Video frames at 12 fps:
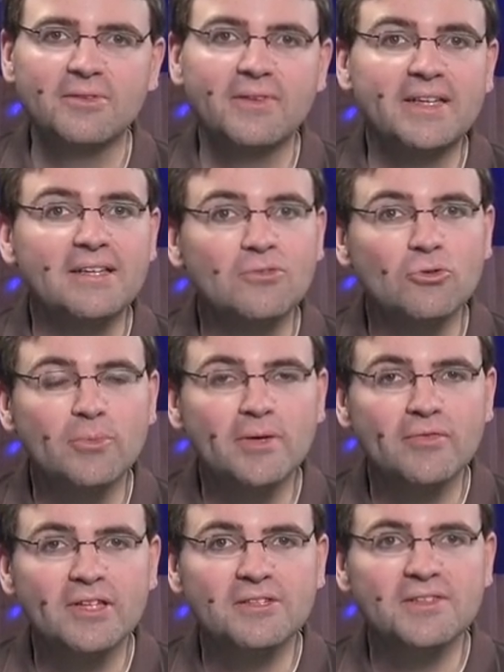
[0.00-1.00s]
wir werden eine
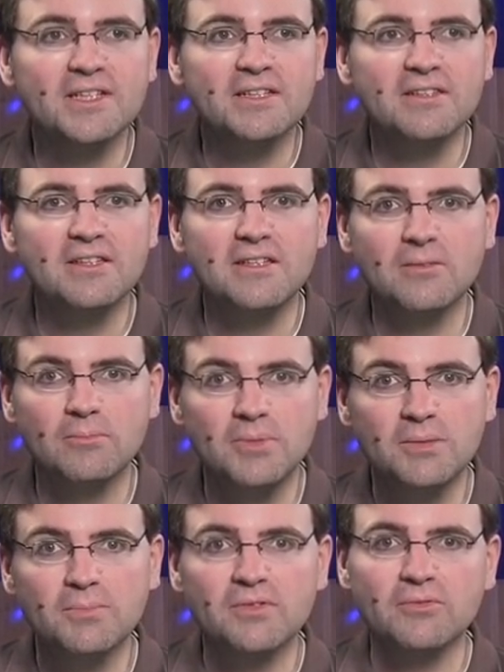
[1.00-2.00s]
Oberfläche sehen, die
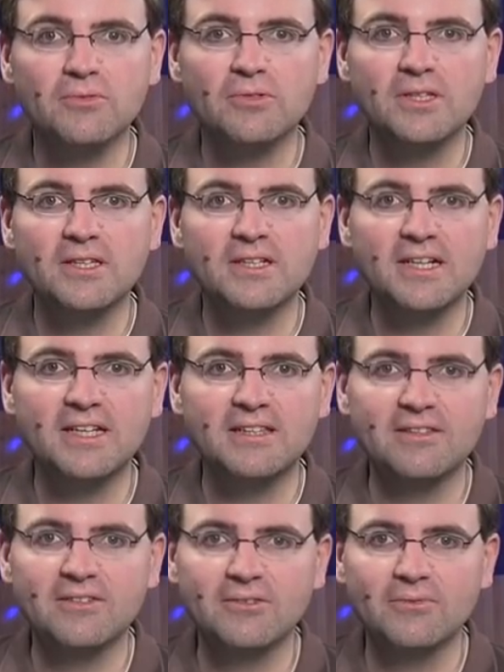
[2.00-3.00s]
mich persönlich
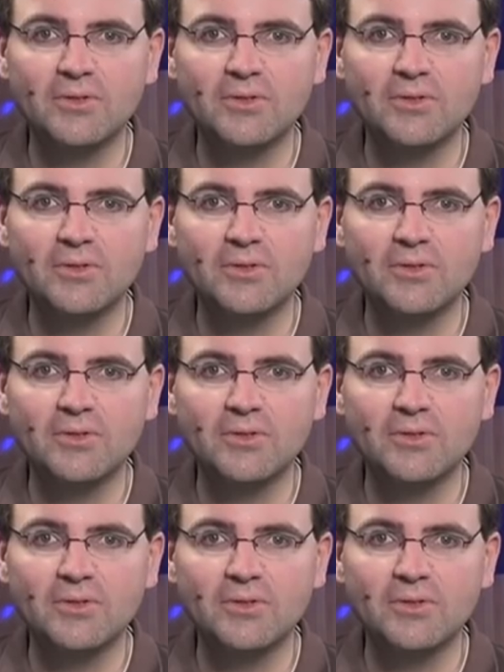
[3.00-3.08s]
an